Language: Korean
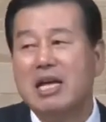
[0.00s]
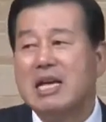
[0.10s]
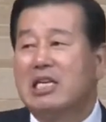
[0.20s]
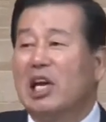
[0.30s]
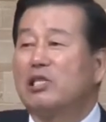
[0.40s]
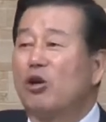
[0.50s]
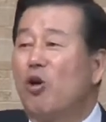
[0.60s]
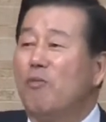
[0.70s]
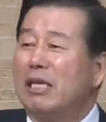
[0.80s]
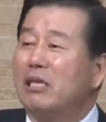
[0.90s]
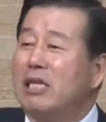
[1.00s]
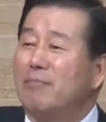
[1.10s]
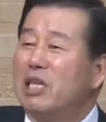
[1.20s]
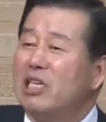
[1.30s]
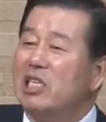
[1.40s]
그래서 로마서
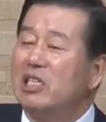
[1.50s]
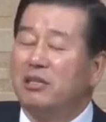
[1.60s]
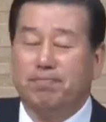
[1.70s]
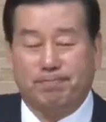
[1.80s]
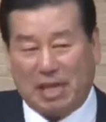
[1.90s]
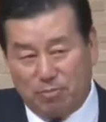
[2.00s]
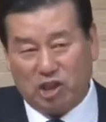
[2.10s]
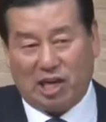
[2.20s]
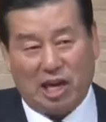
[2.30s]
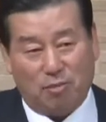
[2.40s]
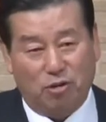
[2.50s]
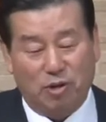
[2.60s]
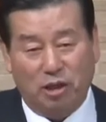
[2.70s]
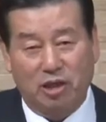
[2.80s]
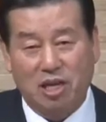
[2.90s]
3장 23절에 가보면